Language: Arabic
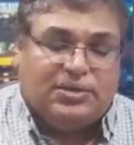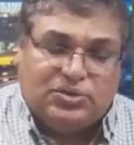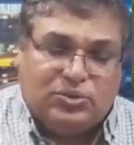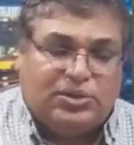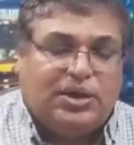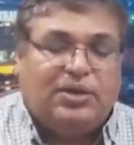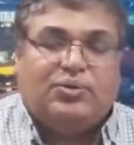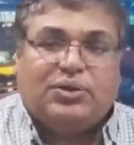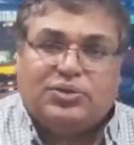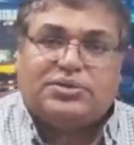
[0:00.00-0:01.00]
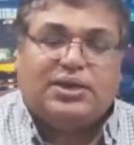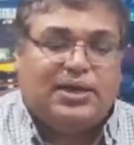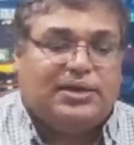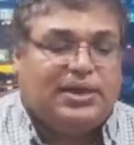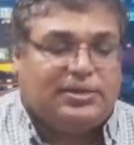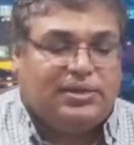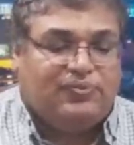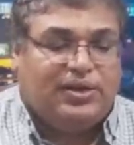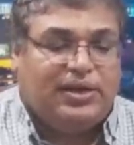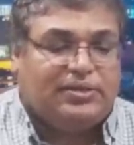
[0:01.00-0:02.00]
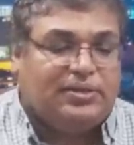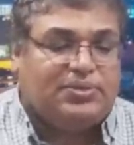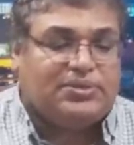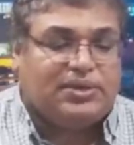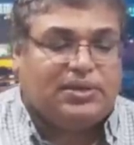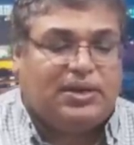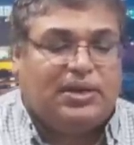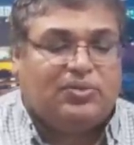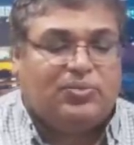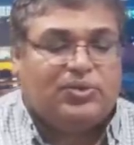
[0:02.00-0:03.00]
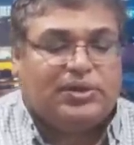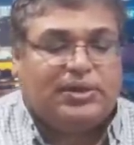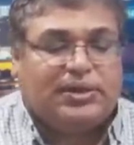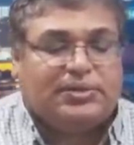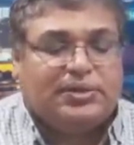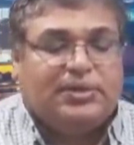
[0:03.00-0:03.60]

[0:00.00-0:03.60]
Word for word: سوريا وروسيا يعترفان باستقلال جمهورية